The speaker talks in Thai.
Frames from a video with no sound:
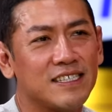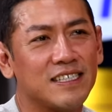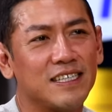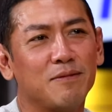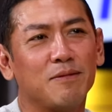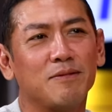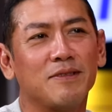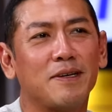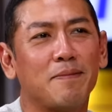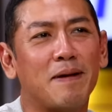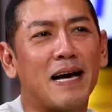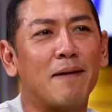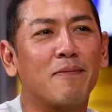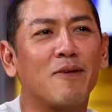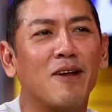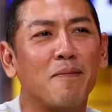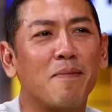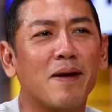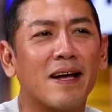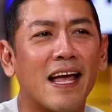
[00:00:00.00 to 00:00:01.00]
แล้วบอกสภาพต
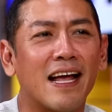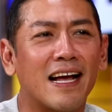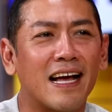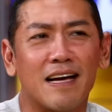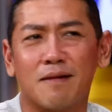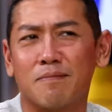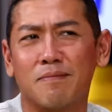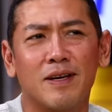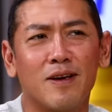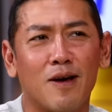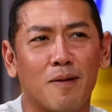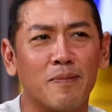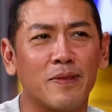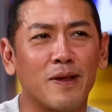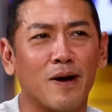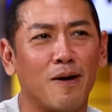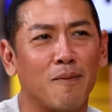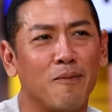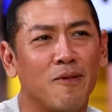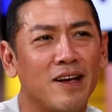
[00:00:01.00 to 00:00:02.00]
อนนั้นเป็นไงคะไม่ยอม
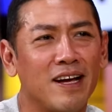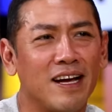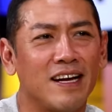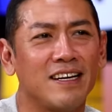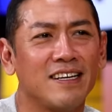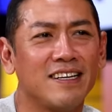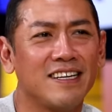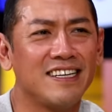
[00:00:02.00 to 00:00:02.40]
ตอบเลยครับ